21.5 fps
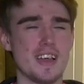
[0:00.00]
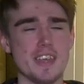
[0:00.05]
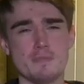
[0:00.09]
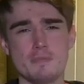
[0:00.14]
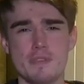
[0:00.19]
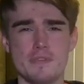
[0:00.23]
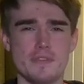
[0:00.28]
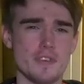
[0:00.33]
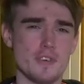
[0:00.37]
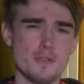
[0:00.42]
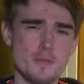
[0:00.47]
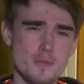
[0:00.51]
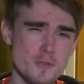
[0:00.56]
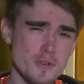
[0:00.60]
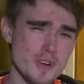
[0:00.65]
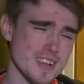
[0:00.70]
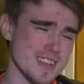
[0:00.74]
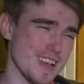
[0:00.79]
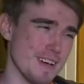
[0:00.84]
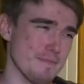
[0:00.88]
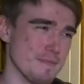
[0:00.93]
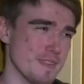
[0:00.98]

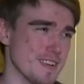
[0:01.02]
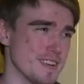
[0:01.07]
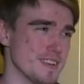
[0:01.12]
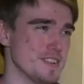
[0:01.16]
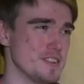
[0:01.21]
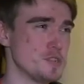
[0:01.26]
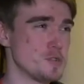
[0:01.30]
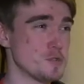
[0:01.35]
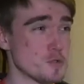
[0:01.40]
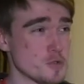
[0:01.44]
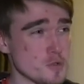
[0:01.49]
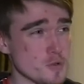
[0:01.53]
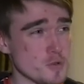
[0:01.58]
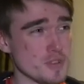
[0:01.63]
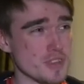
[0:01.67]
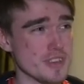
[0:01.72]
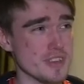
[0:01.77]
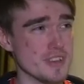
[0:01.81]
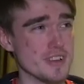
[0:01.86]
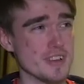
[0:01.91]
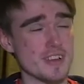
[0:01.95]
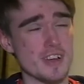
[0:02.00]
аниме-фигурок там или еще
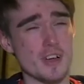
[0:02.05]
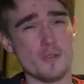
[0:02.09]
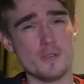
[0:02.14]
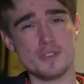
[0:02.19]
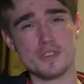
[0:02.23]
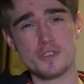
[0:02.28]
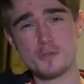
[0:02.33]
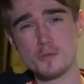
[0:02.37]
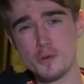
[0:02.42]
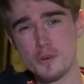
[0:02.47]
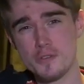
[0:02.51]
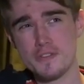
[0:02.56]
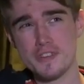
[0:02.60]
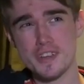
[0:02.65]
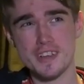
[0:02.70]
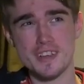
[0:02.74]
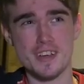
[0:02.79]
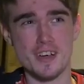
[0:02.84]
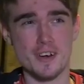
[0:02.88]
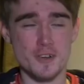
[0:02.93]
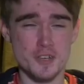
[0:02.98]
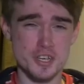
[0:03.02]
что-то, или какой-нибудь коврик.
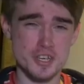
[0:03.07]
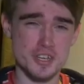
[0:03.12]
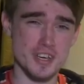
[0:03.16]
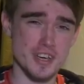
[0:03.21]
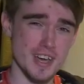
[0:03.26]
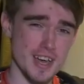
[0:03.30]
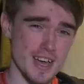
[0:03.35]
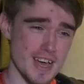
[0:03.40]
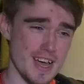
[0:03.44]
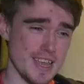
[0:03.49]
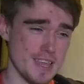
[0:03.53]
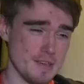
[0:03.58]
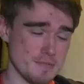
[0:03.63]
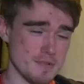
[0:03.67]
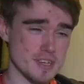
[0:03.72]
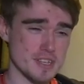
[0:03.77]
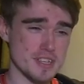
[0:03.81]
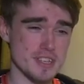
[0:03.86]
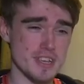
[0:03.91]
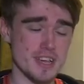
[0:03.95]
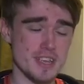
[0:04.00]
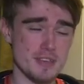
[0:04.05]
Короче,
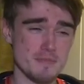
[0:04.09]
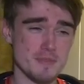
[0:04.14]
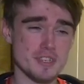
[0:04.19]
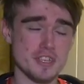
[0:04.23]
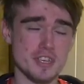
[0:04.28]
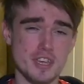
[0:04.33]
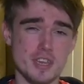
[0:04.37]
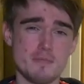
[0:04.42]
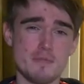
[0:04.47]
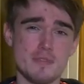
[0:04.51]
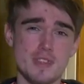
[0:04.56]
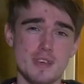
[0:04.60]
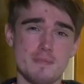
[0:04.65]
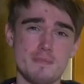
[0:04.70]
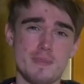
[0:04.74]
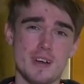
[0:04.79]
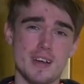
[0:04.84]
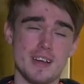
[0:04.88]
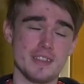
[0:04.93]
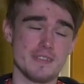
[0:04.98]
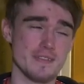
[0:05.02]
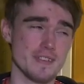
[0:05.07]
аниме, анимешники бы там
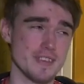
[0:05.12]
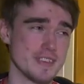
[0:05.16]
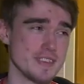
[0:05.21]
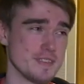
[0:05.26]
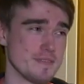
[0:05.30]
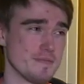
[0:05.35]
порадовались.